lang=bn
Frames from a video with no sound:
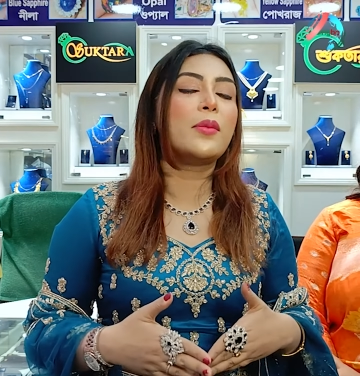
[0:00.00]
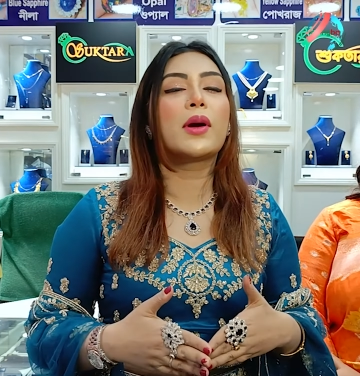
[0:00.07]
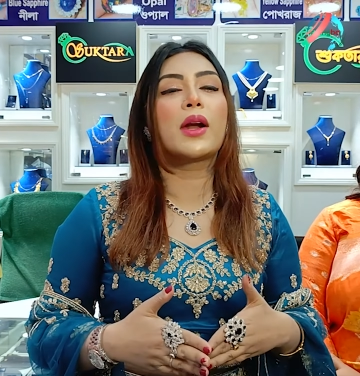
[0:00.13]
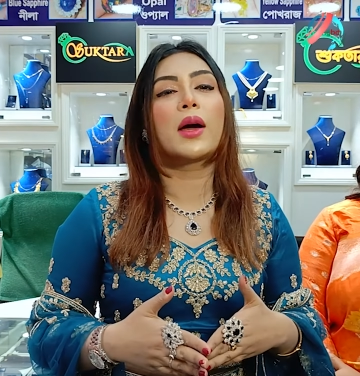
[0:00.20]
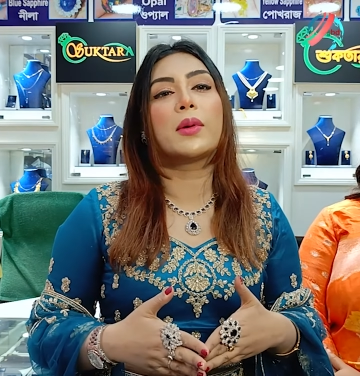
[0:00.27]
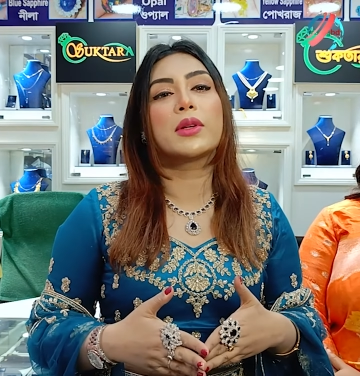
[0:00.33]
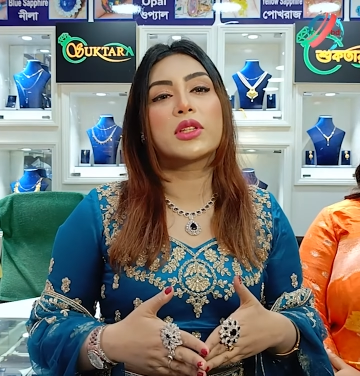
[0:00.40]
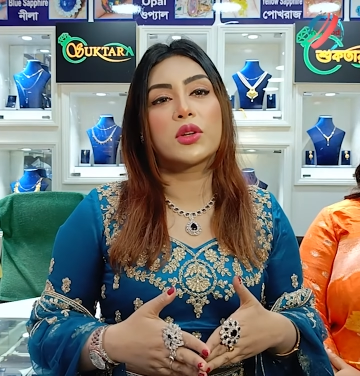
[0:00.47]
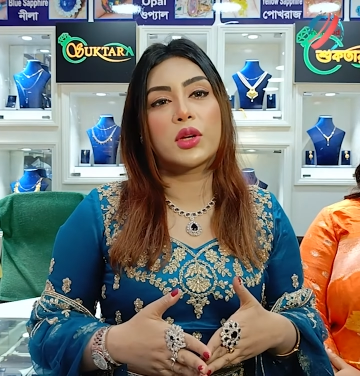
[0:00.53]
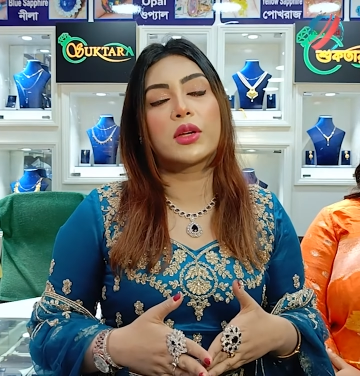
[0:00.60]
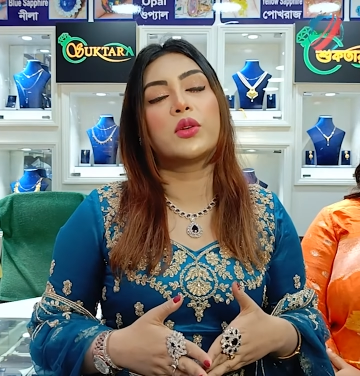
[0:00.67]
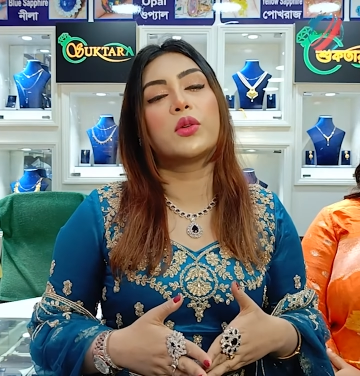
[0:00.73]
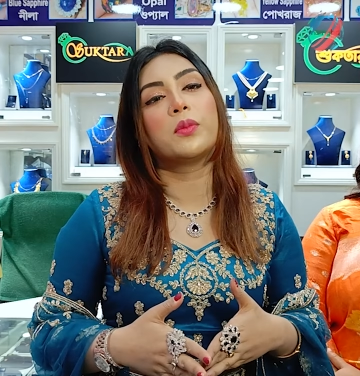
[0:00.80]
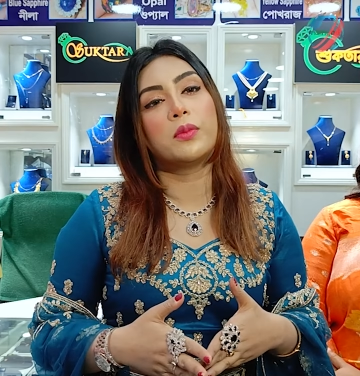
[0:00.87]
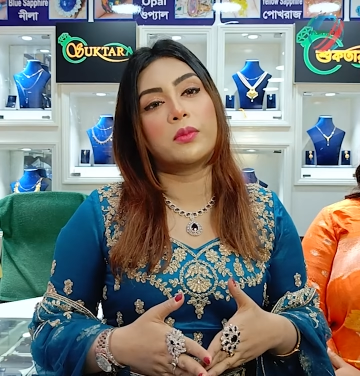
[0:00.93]
আবার আমার সঙ্গে
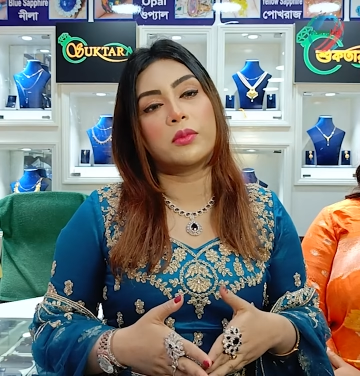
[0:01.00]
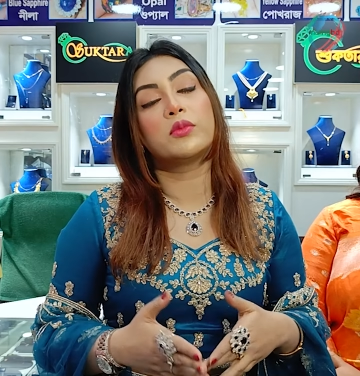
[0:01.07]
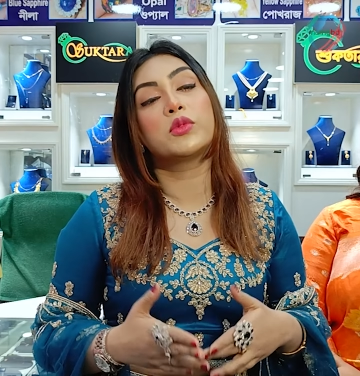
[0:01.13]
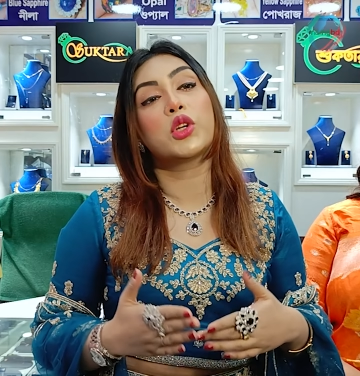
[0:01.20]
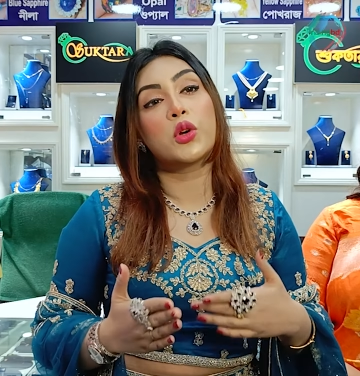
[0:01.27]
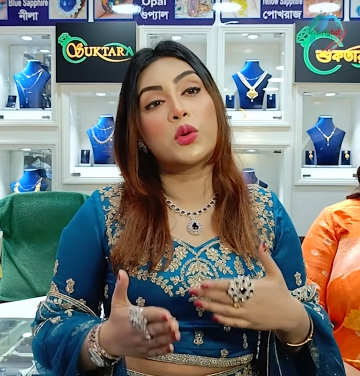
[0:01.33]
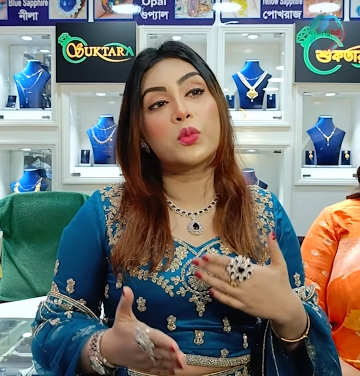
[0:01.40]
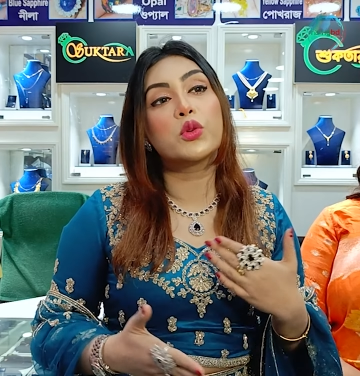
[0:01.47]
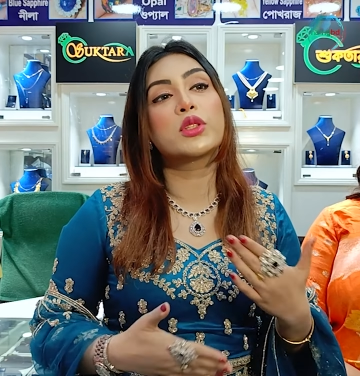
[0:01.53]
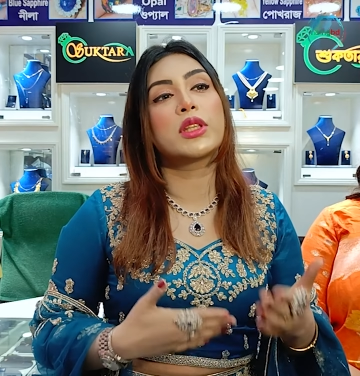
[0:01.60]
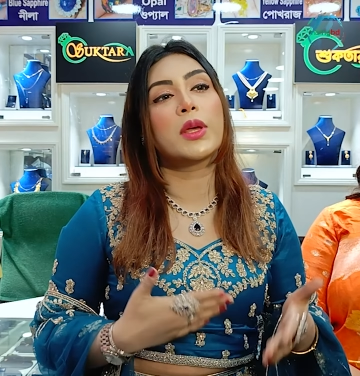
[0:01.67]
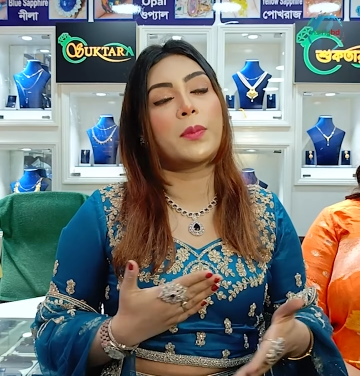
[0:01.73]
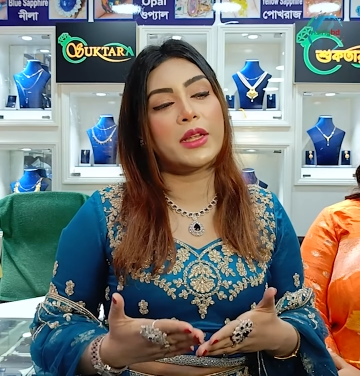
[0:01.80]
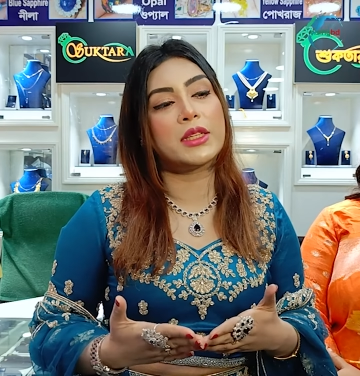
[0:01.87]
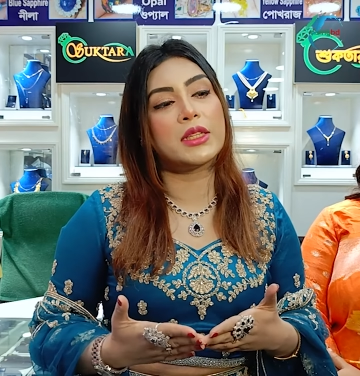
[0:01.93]
খুব যখন
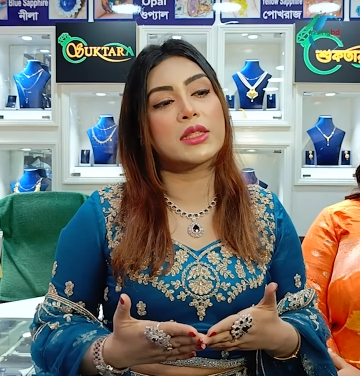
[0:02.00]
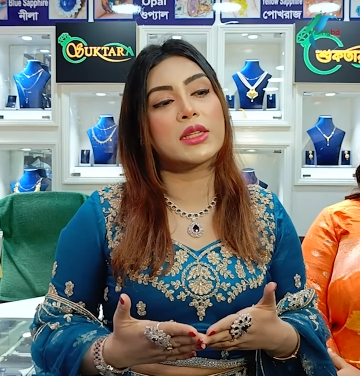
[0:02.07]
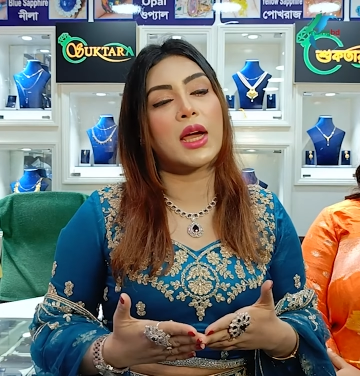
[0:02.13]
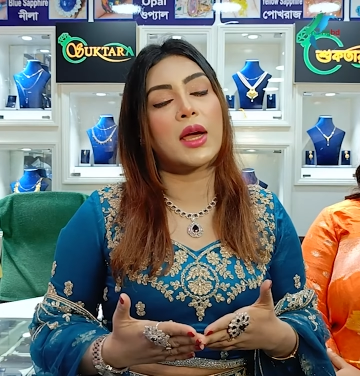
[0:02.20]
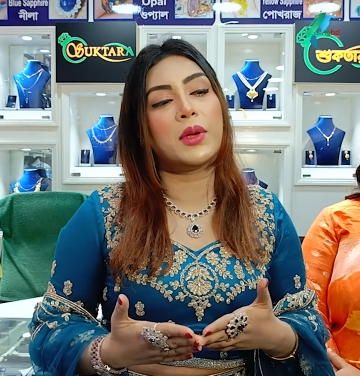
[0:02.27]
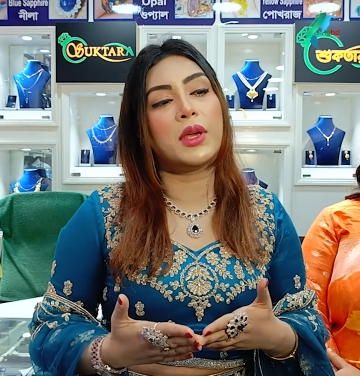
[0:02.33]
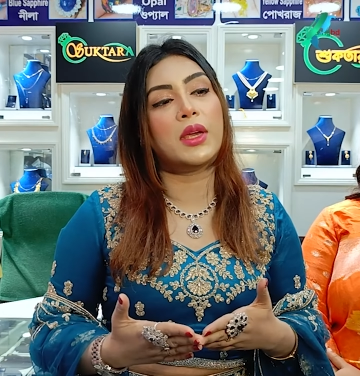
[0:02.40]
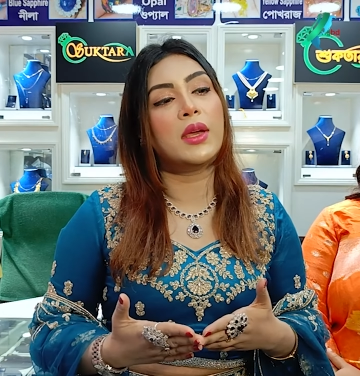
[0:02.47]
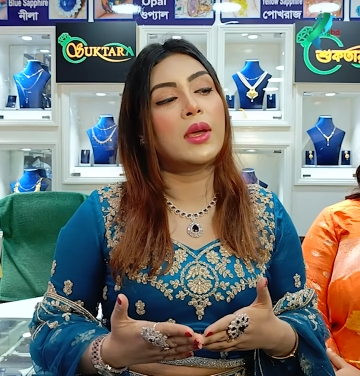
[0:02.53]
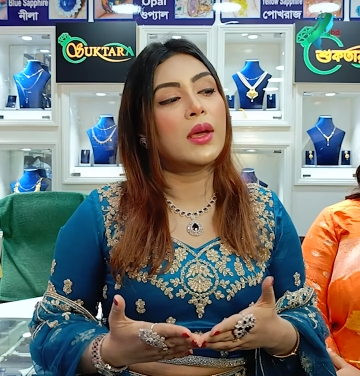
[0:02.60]
বুঝতে পেরেছে যে আমি